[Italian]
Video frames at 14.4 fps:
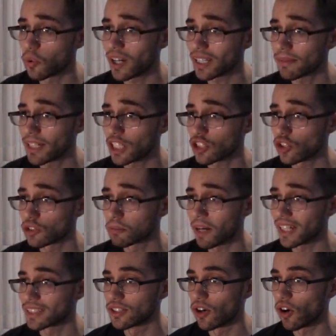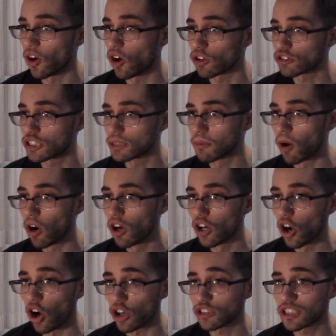guardami che c'è lo spazio. Ottimo,
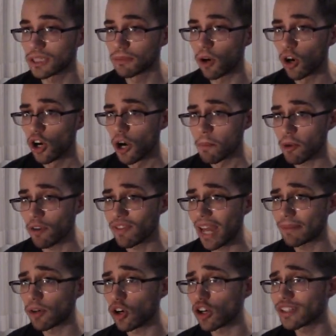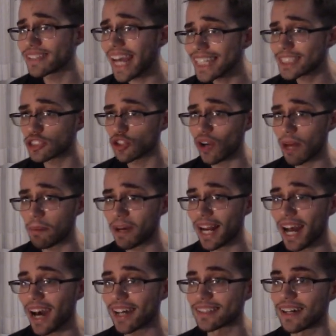ottimo. Proviamo col destro la
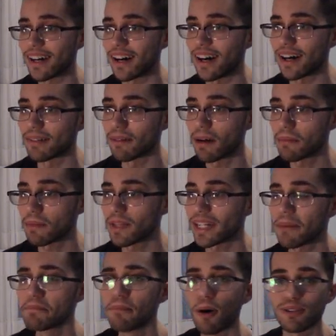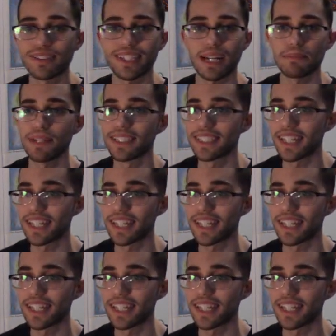parata. Mamma mia che botta che abbiamo